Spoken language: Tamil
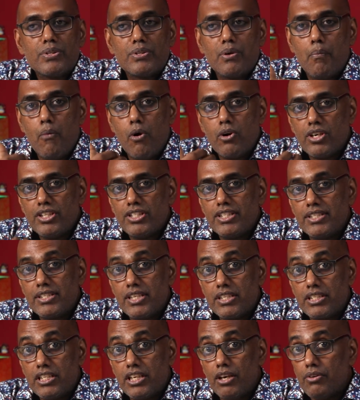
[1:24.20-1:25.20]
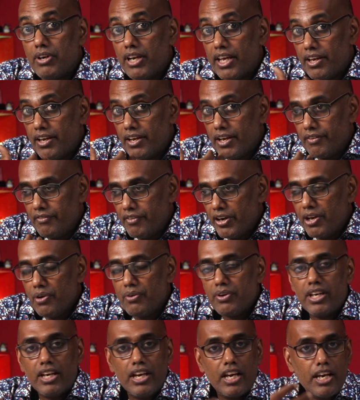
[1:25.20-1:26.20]
ஸோ மோட்டோ ஜி சிக்ஸ்டியோட வீடியோ
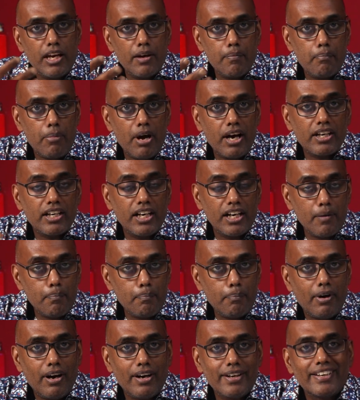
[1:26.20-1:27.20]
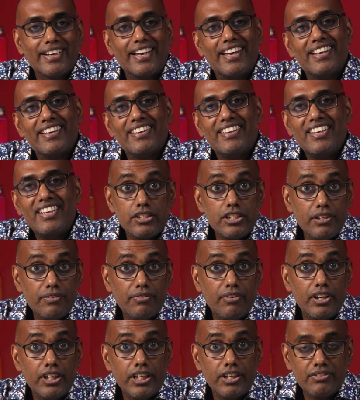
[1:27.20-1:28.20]
நீங்கள் இன்றைக்கி பார்க்கலன்னா பாருங்கள் ஜி
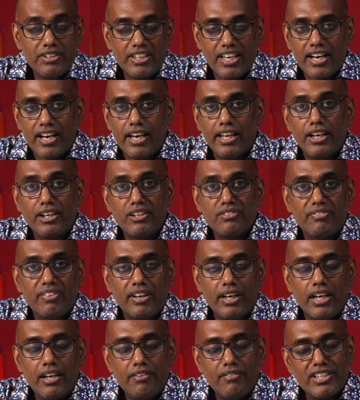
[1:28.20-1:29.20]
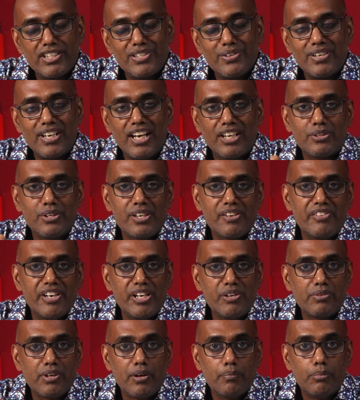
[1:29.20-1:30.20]
ஃபார்ட்டி வந்து என் கையில் இன்னும் வரல வந்த உடனே அதோட
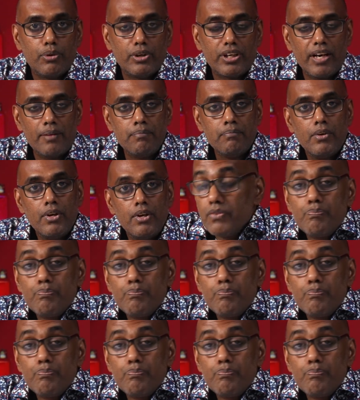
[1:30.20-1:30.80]
வீடியோ நான் போடுறேன்